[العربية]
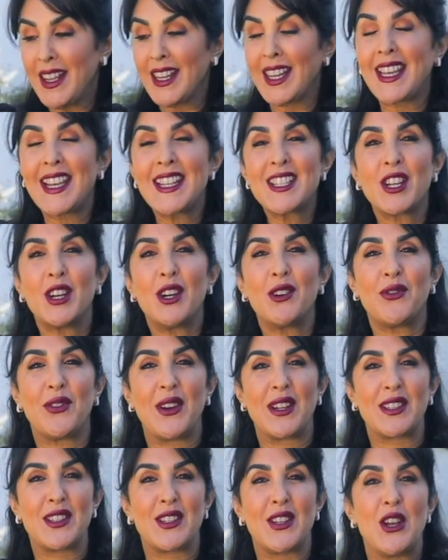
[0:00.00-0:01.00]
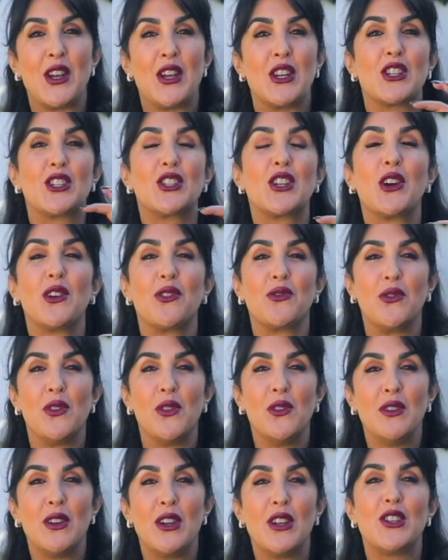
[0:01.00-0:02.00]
لقيت اوفيت تشوفوا